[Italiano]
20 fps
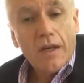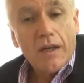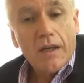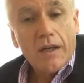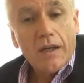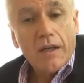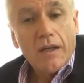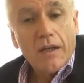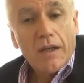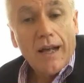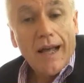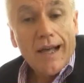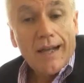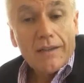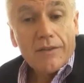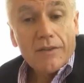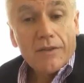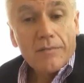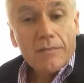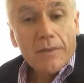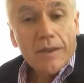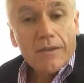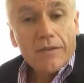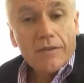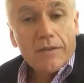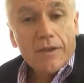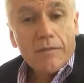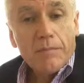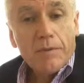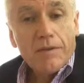Eh, l'altro
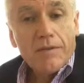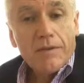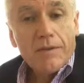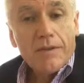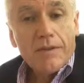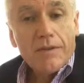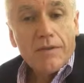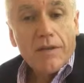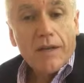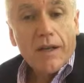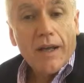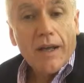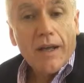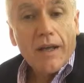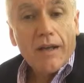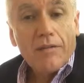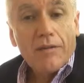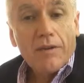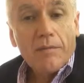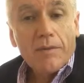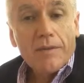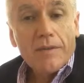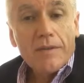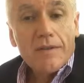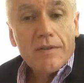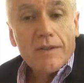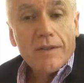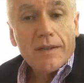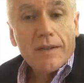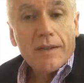aspetto della prevenzione è una
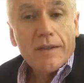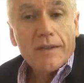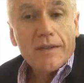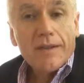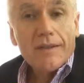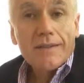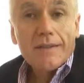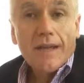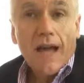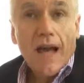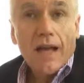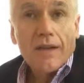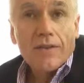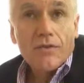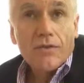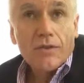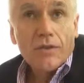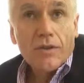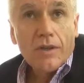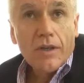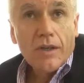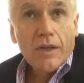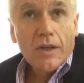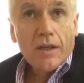prevenzione del disagio